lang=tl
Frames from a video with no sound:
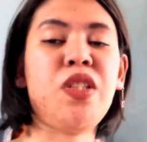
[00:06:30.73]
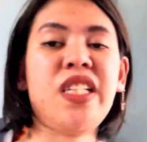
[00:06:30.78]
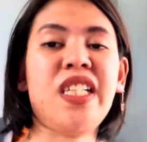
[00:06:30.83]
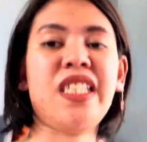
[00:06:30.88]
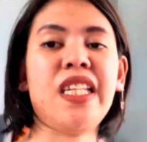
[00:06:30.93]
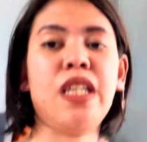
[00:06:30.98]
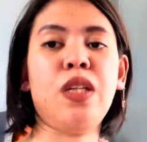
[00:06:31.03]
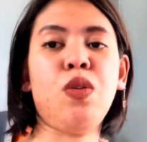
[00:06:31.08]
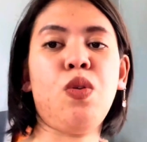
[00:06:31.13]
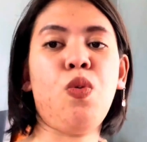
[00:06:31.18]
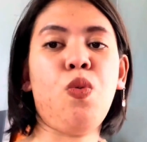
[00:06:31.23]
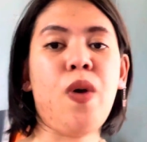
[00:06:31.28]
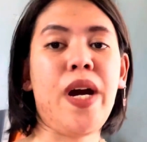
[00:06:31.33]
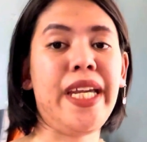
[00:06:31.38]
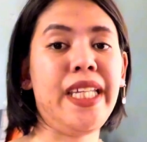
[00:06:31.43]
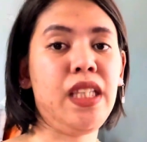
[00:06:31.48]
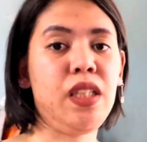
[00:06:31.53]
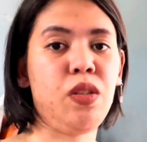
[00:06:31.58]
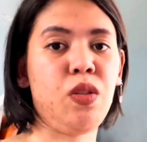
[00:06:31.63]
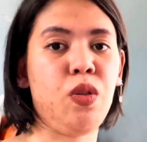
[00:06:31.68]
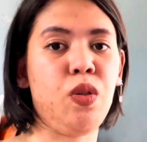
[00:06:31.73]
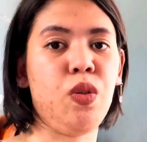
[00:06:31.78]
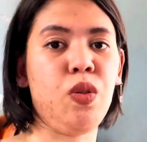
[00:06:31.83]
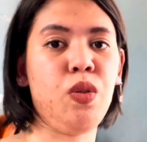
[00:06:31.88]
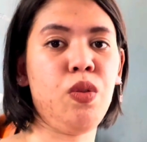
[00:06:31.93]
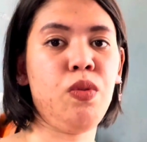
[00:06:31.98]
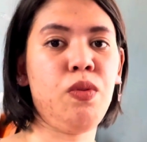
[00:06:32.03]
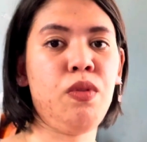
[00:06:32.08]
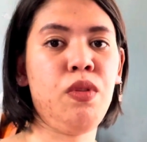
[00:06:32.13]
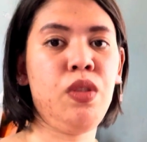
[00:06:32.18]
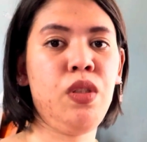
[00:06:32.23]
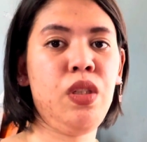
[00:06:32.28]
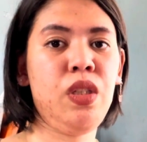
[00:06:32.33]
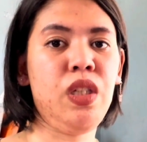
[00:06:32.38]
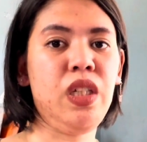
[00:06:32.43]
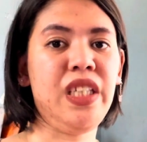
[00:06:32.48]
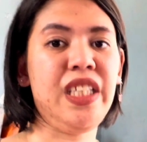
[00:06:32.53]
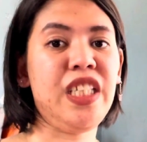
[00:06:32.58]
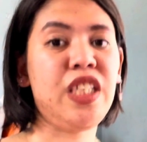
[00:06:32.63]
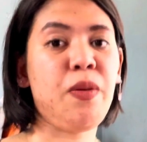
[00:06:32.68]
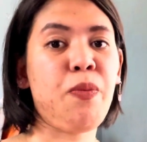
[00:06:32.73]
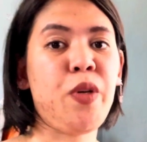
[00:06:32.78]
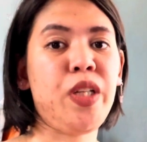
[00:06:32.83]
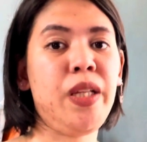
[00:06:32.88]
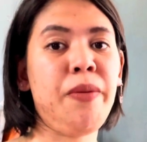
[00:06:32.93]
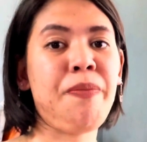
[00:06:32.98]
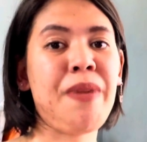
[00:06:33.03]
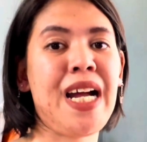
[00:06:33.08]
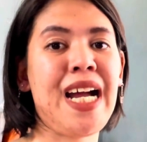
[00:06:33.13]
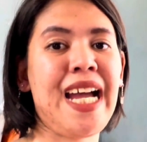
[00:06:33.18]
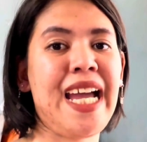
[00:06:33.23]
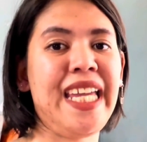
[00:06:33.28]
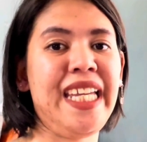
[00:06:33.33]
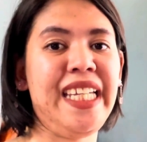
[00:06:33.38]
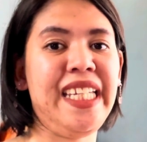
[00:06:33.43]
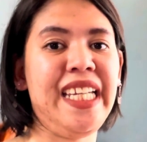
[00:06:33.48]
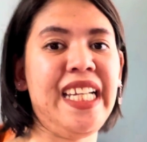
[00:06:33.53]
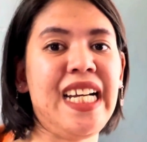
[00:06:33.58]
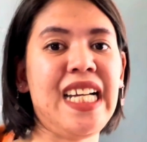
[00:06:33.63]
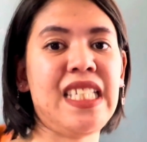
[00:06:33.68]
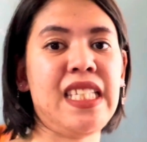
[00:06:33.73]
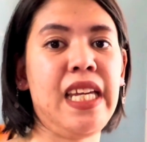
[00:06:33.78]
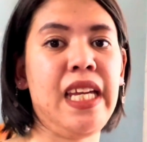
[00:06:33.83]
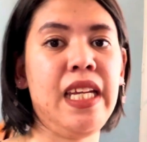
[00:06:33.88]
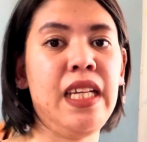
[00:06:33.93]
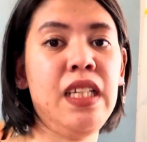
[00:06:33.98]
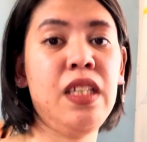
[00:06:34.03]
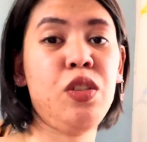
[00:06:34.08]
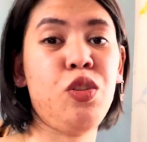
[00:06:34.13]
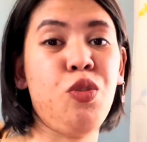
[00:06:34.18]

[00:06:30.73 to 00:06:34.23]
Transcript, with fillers: kasi yung white ko, hindi siya pwedeng pang hiking kasi